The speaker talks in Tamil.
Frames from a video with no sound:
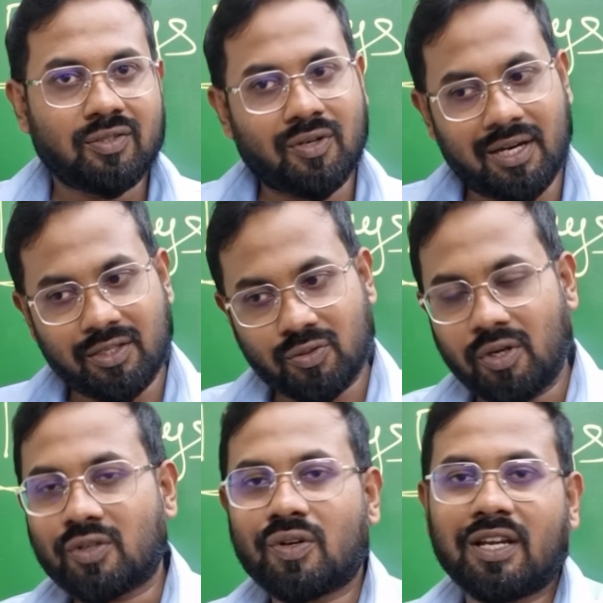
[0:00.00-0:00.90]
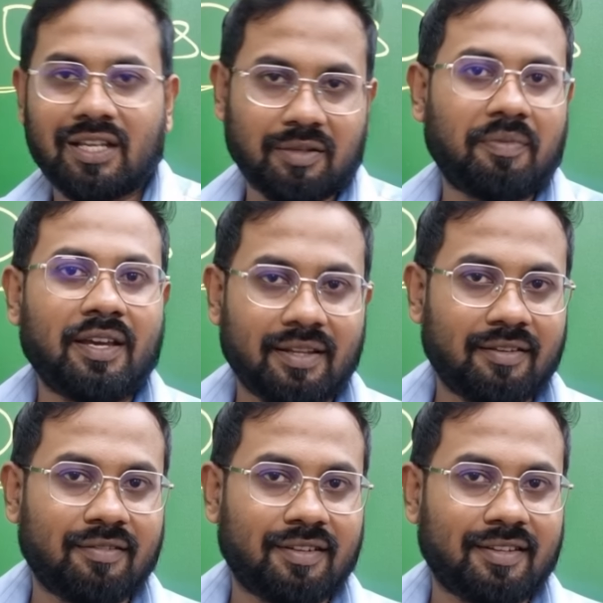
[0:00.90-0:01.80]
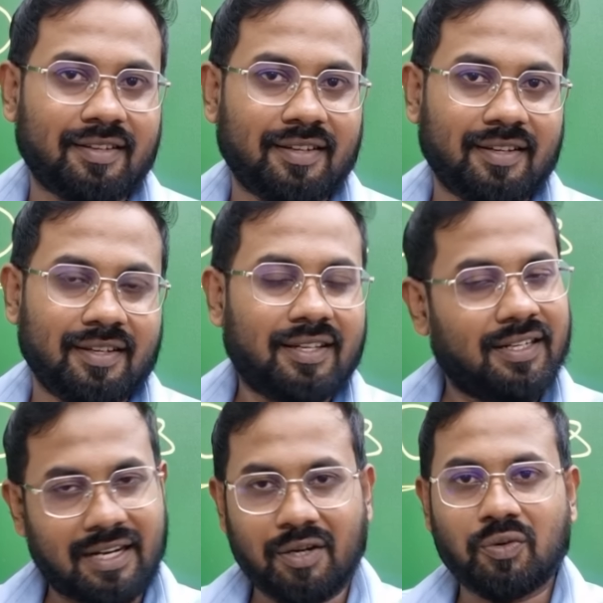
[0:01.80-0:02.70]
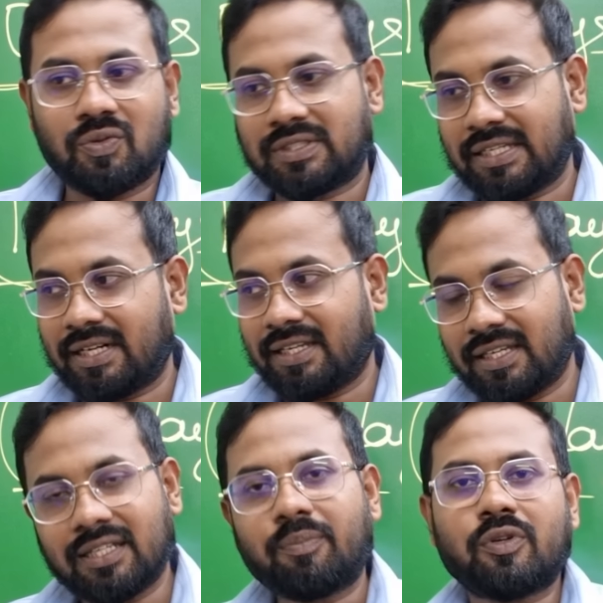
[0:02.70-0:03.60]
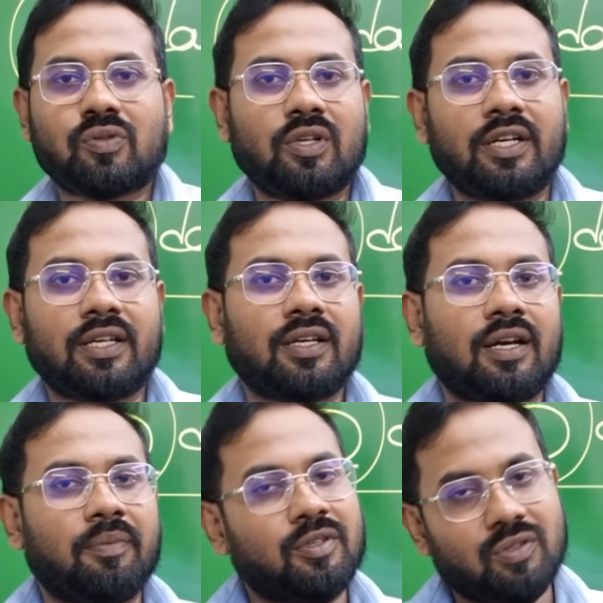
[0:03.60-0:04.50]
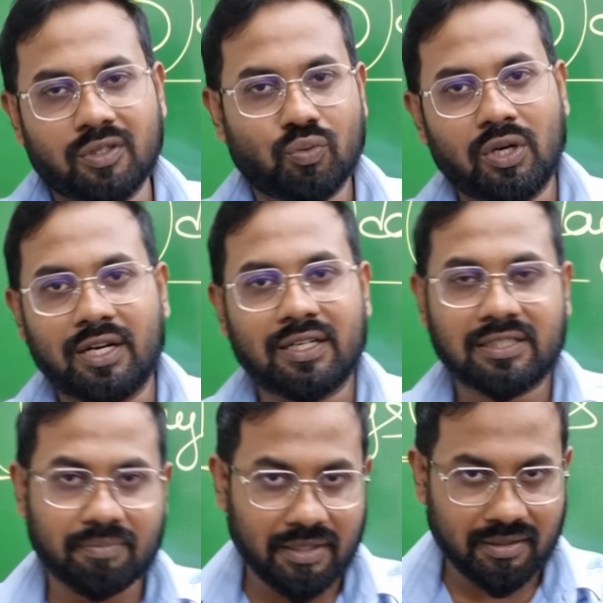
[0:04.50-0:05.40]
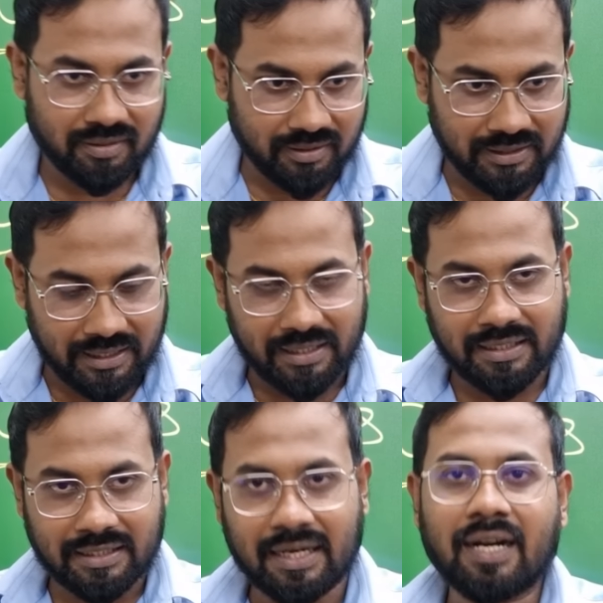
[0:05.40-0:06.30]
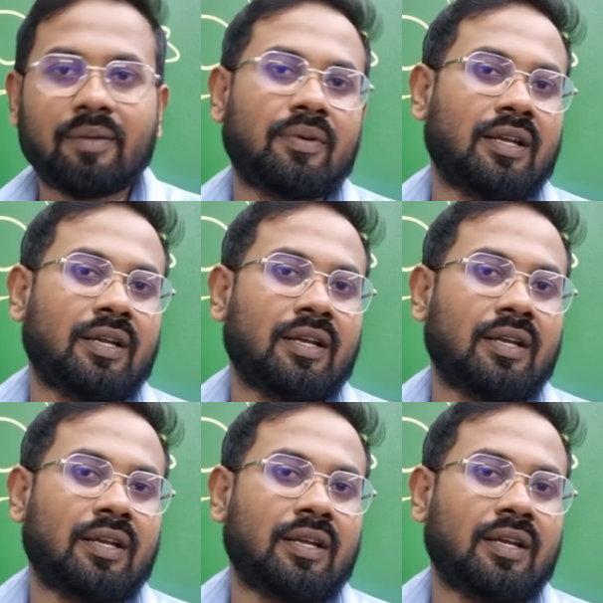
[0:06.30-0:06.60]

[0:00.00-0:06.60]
ஸோ அது சொல்ல சொல்ல எல்லாத்துக்கும் பயந்தா வருது நானும் சரி எதுக்கு போய் சொல்லிட்டு அப்படின்னு சொல்லி உள்ளே நினச்சேன் பட் இதனால்